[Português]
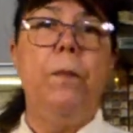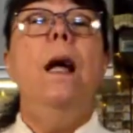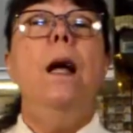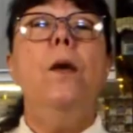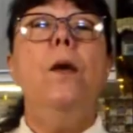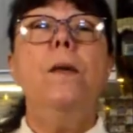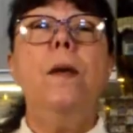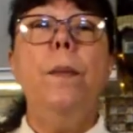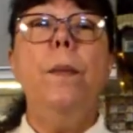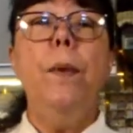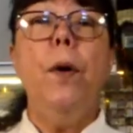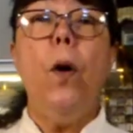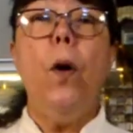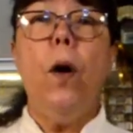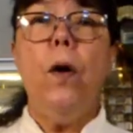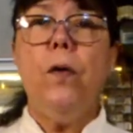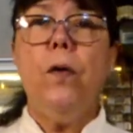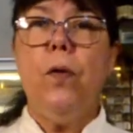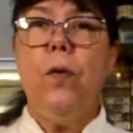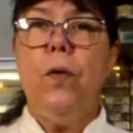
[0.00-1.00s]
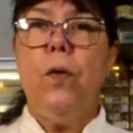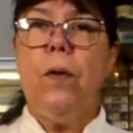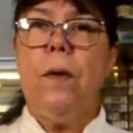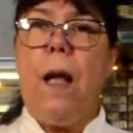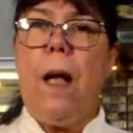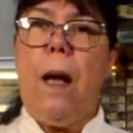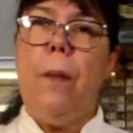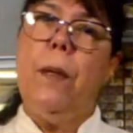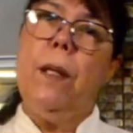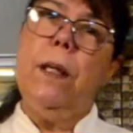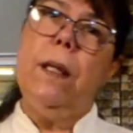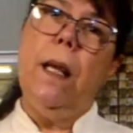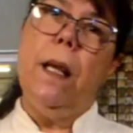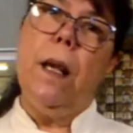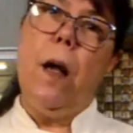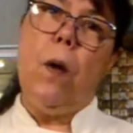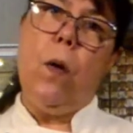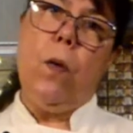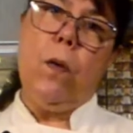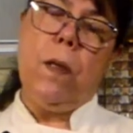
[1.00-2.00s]
Eu sempre gosto de usar
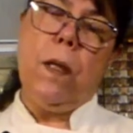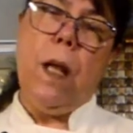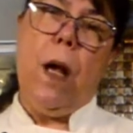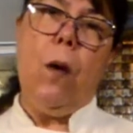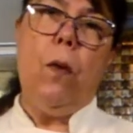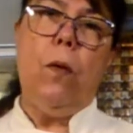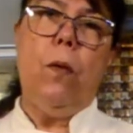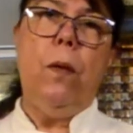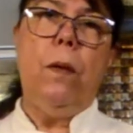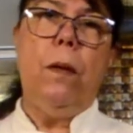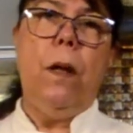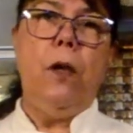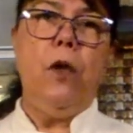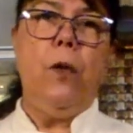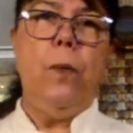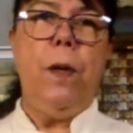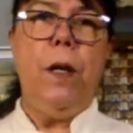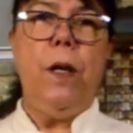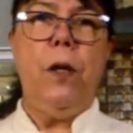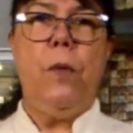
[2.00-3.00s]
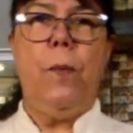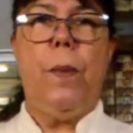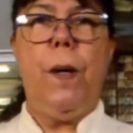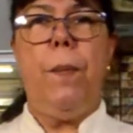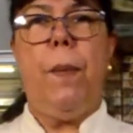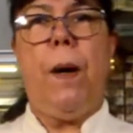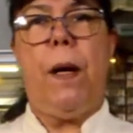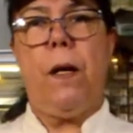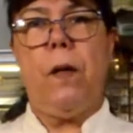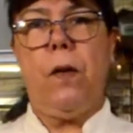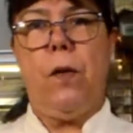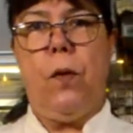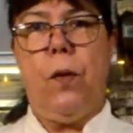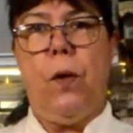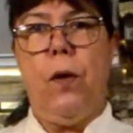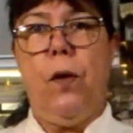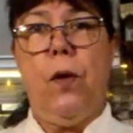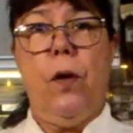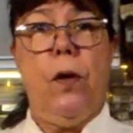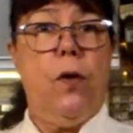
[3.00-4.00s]
manteiga com sal nas minhas
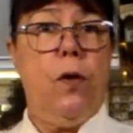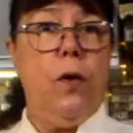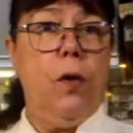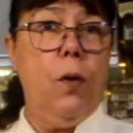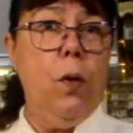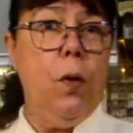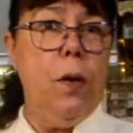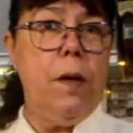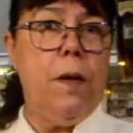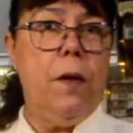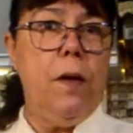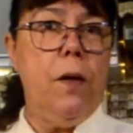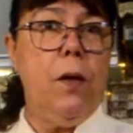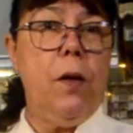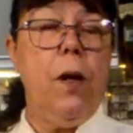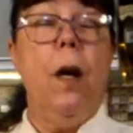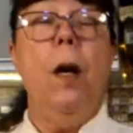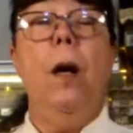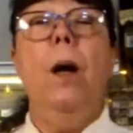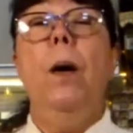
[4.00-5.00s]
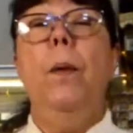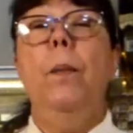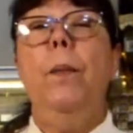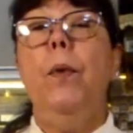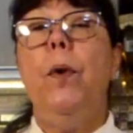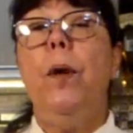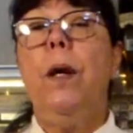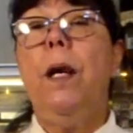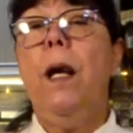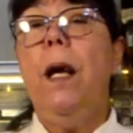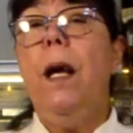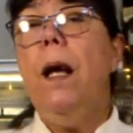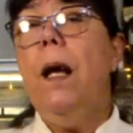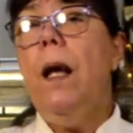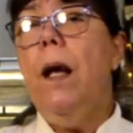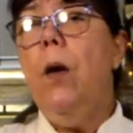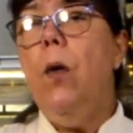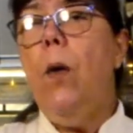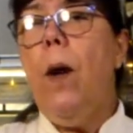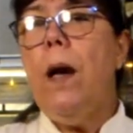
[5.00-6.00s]
preparações de doces, porque
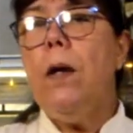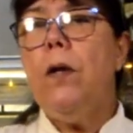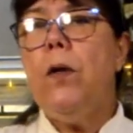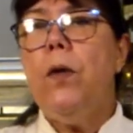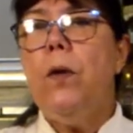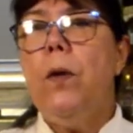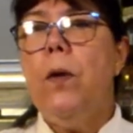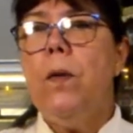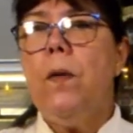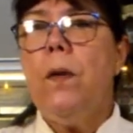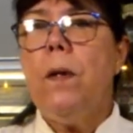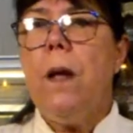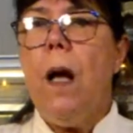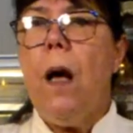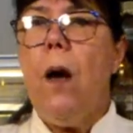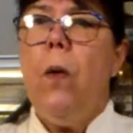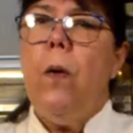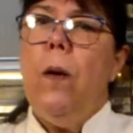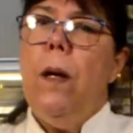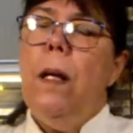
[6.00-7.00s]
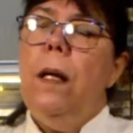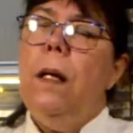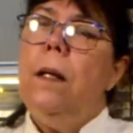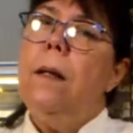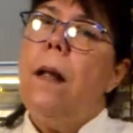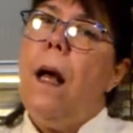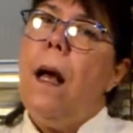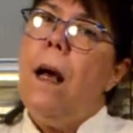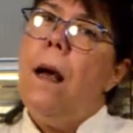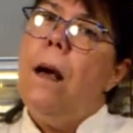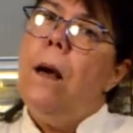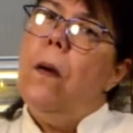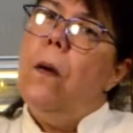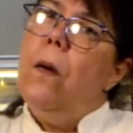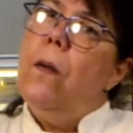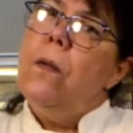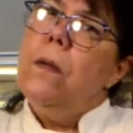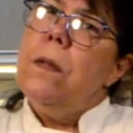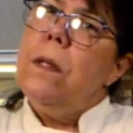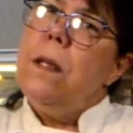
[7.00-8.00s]
eu acho que o sal ele dá
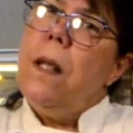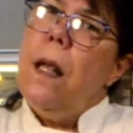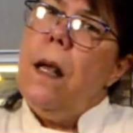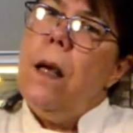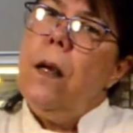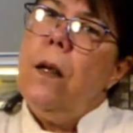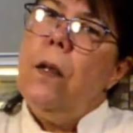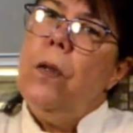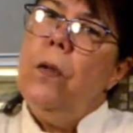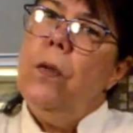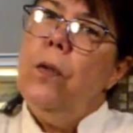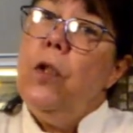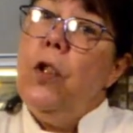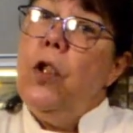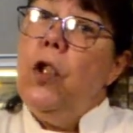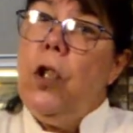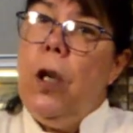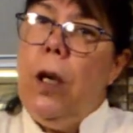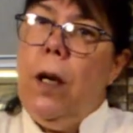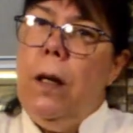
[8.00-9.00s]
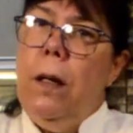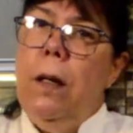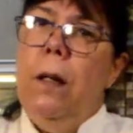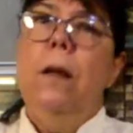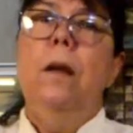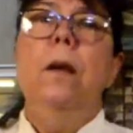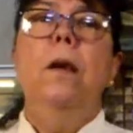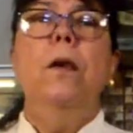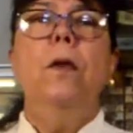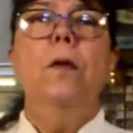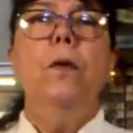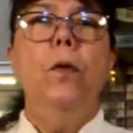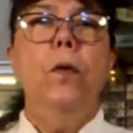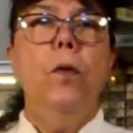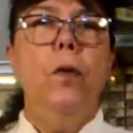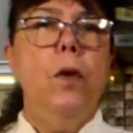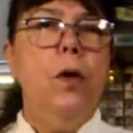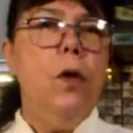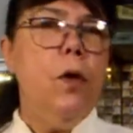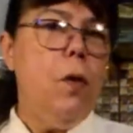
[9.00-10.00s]
um certo tchan
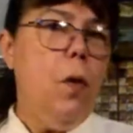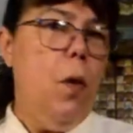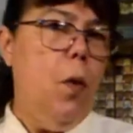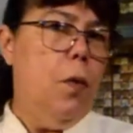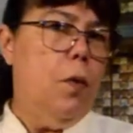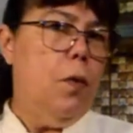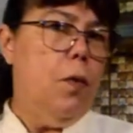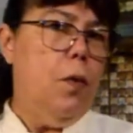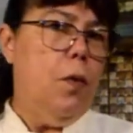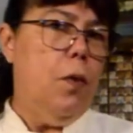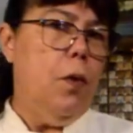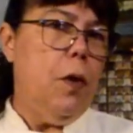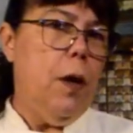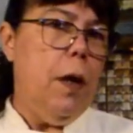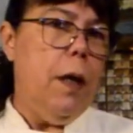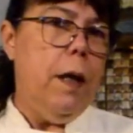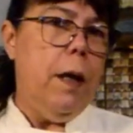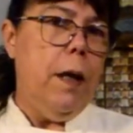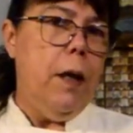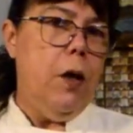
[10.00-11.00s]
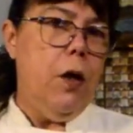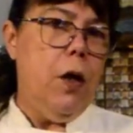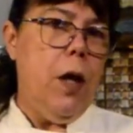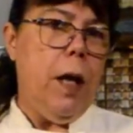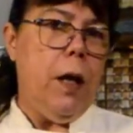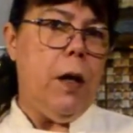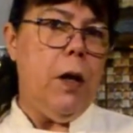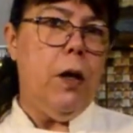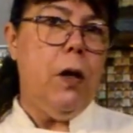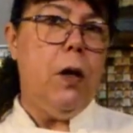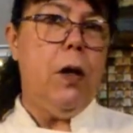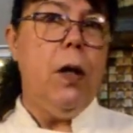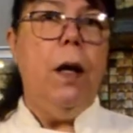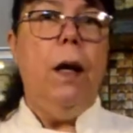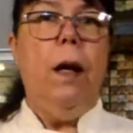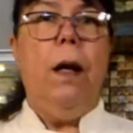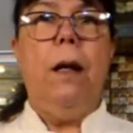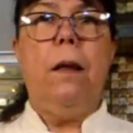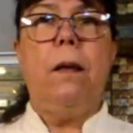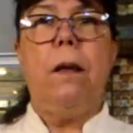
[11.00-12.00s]
nos outros ingredientes.
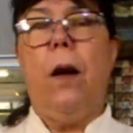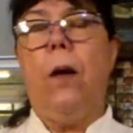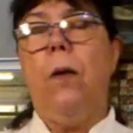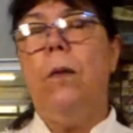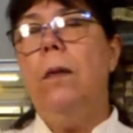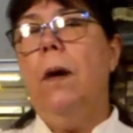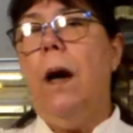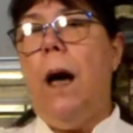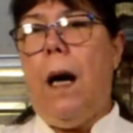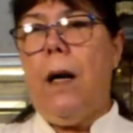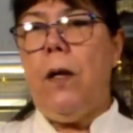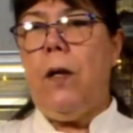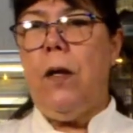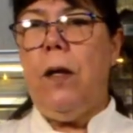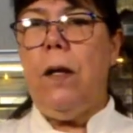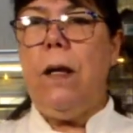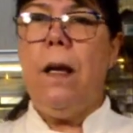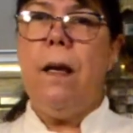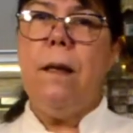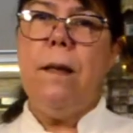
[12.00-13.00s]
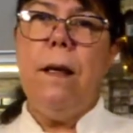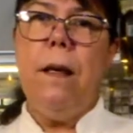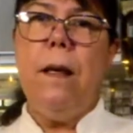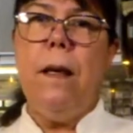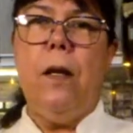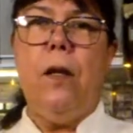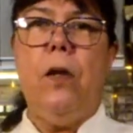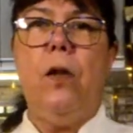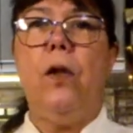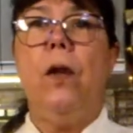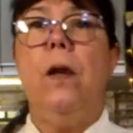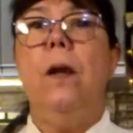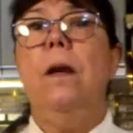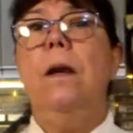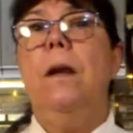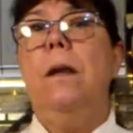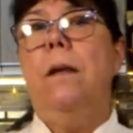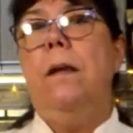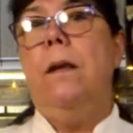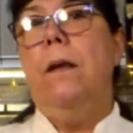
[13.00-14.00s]
Então a dica é a seguinte:
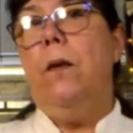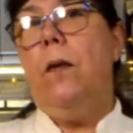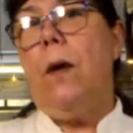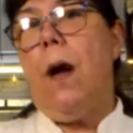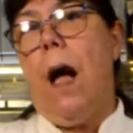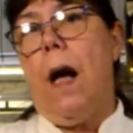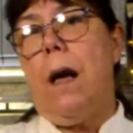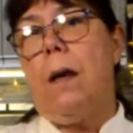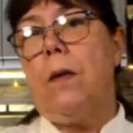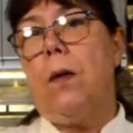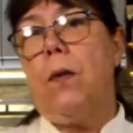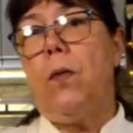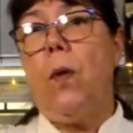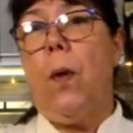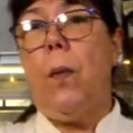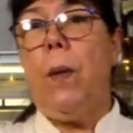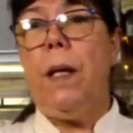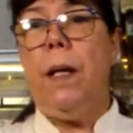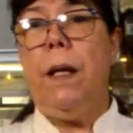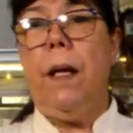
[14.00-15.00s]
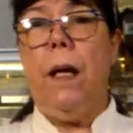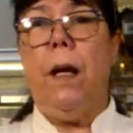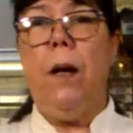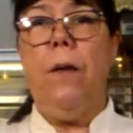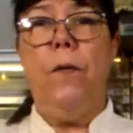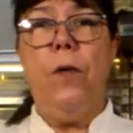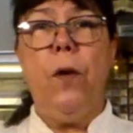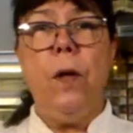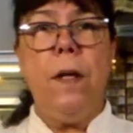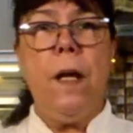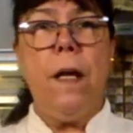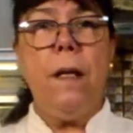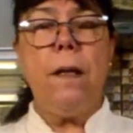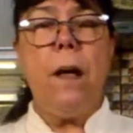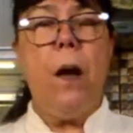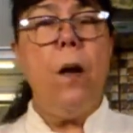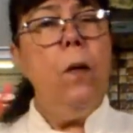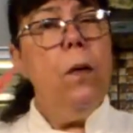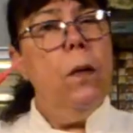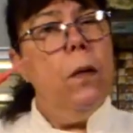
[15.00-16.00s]
se no caso a sua manteiga for sem
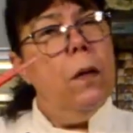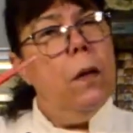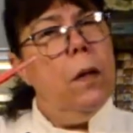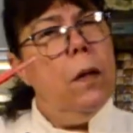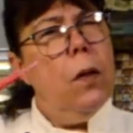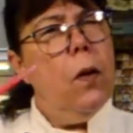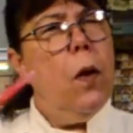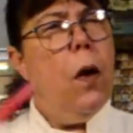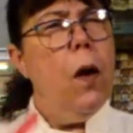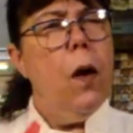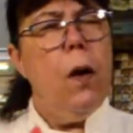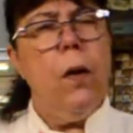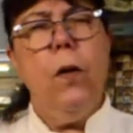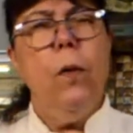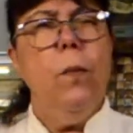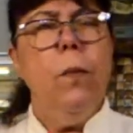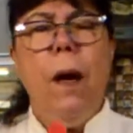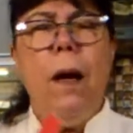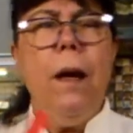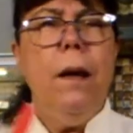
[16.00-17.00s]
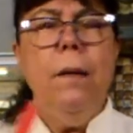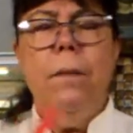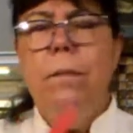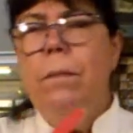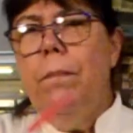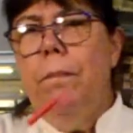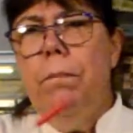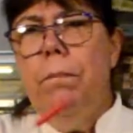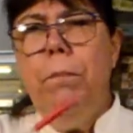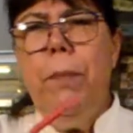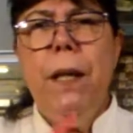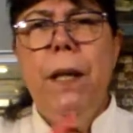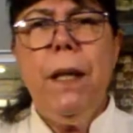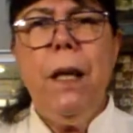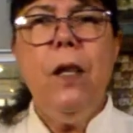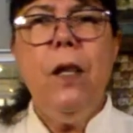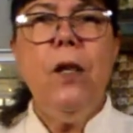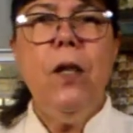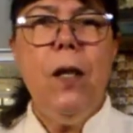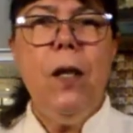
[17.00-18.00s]
sal, coloque uma
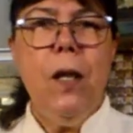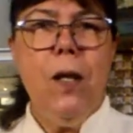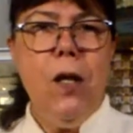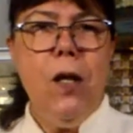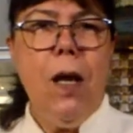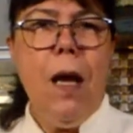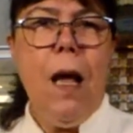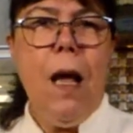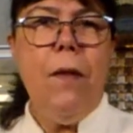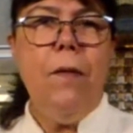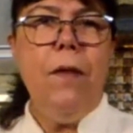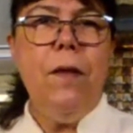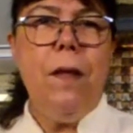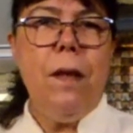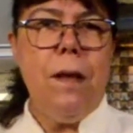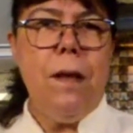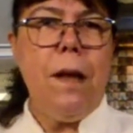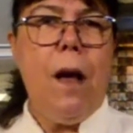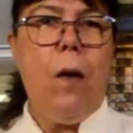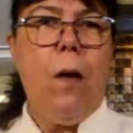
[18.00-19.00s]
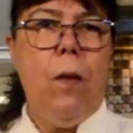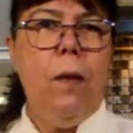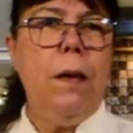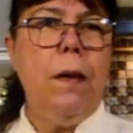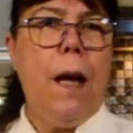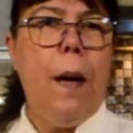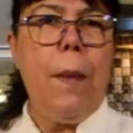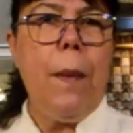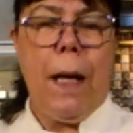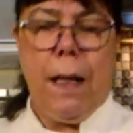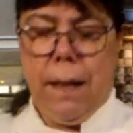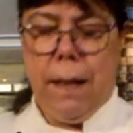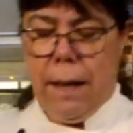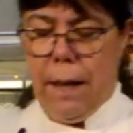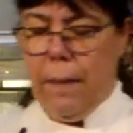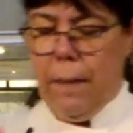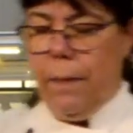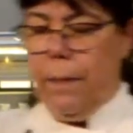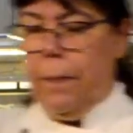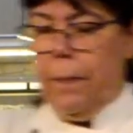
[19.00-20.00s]
pitadinha de leve de sal na
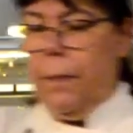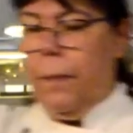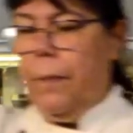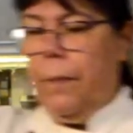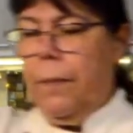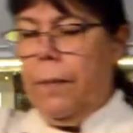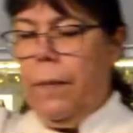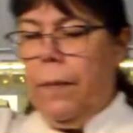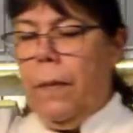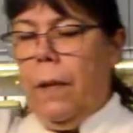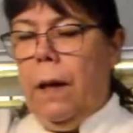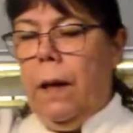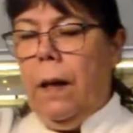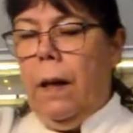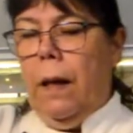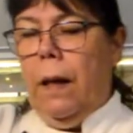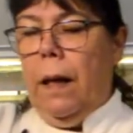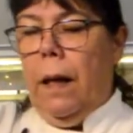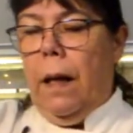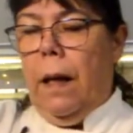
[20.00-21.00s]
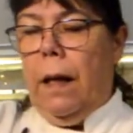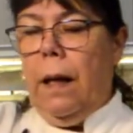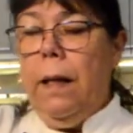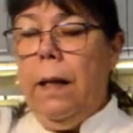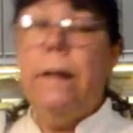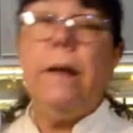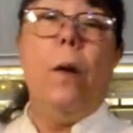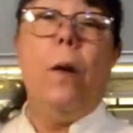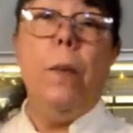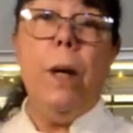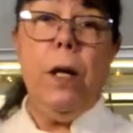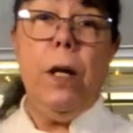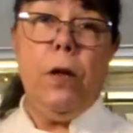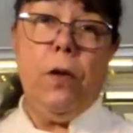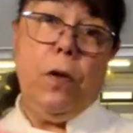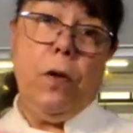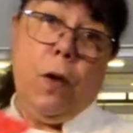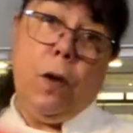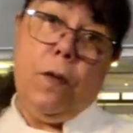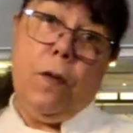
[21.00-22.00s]
massa.
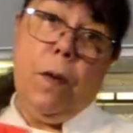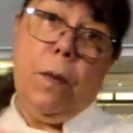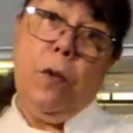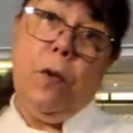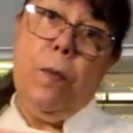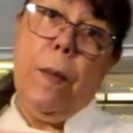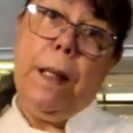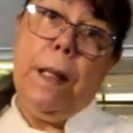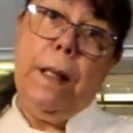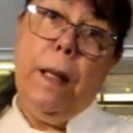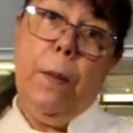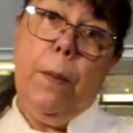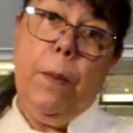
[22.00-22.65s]
Inicialmente nós vamos bater